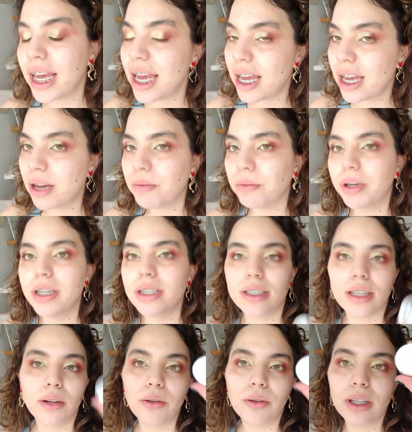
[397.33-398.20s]
Y voy a
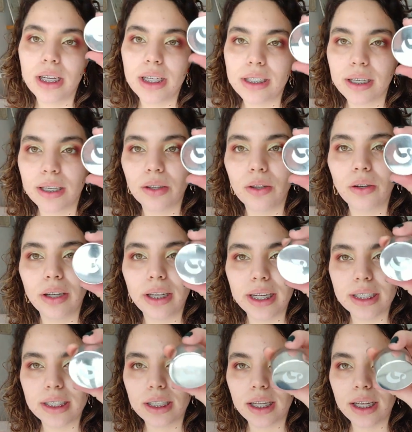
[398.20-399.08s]
estar utilizando
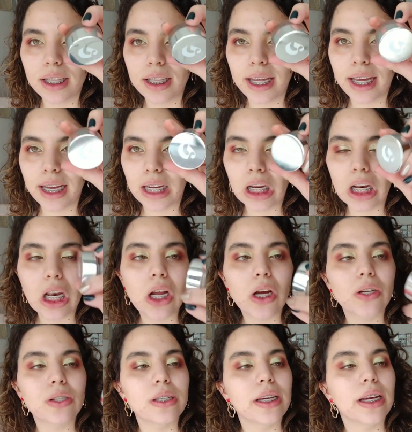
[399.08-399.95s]
este de
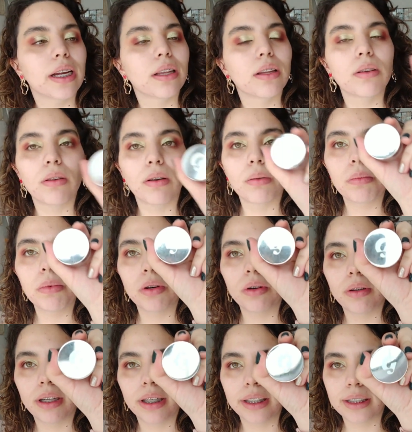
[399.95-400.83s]
Glossier.
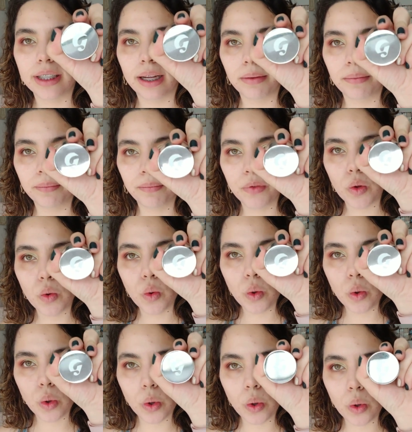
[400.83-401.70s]
¿Cómo? Ahí está.
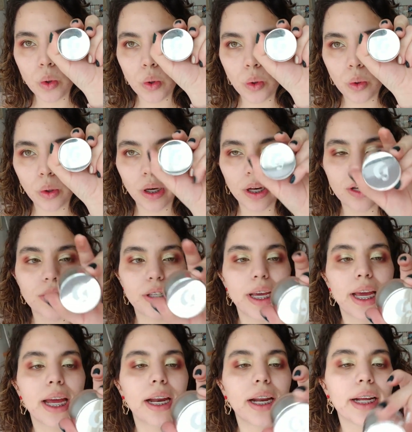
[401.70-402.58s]
Uh,
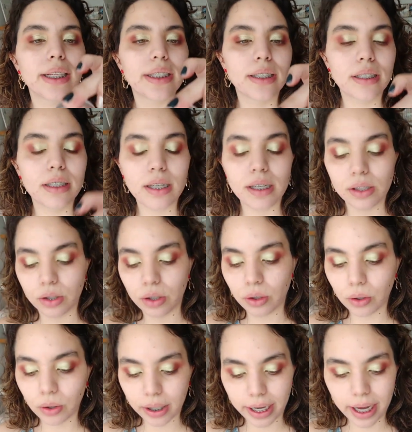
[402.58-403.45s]
Glossier. Este es en el
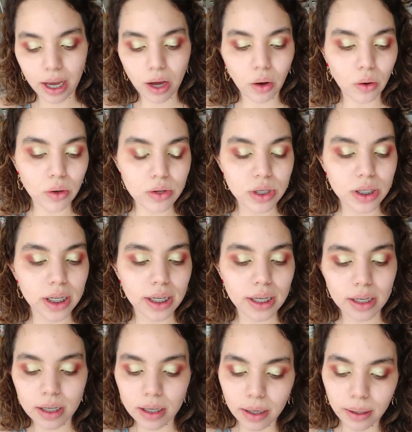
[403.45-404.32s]
tono
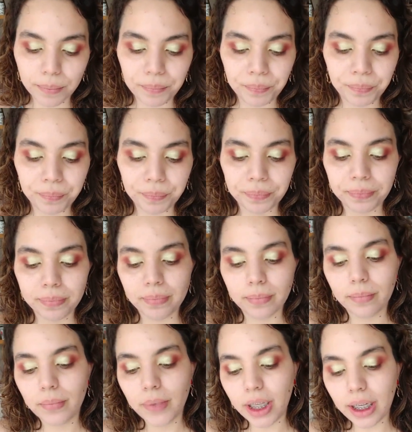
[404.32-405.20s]
G11.
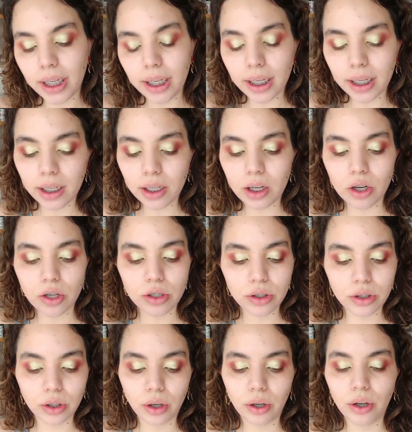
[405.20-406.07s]
Y
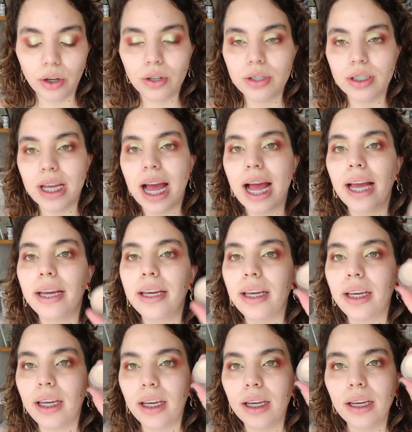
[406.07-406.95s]
los tonos
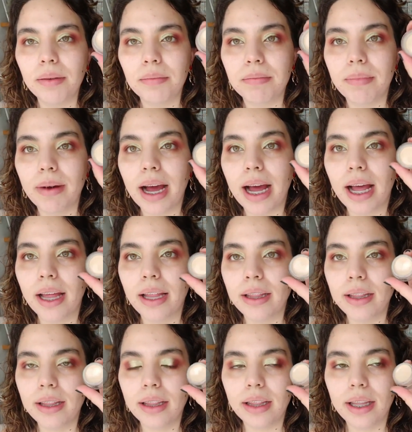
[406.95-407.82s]
ahí
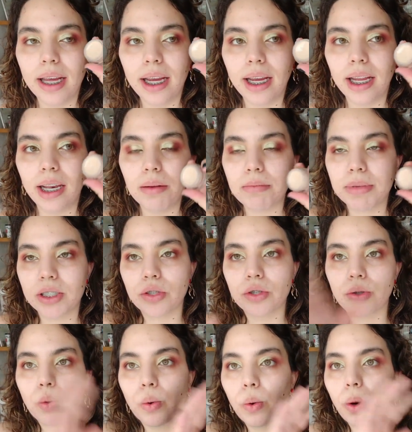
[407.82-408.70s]
van del
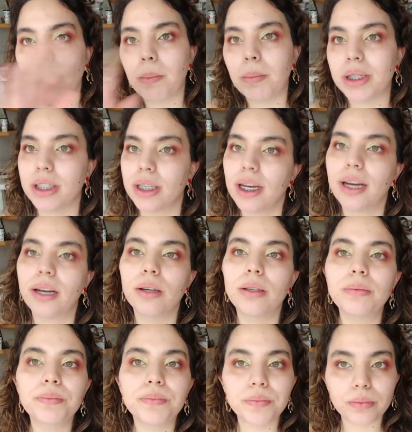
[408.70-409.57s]
más oscuro al más
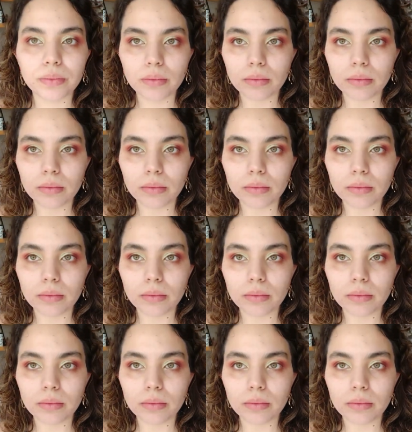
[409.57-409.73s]
claro.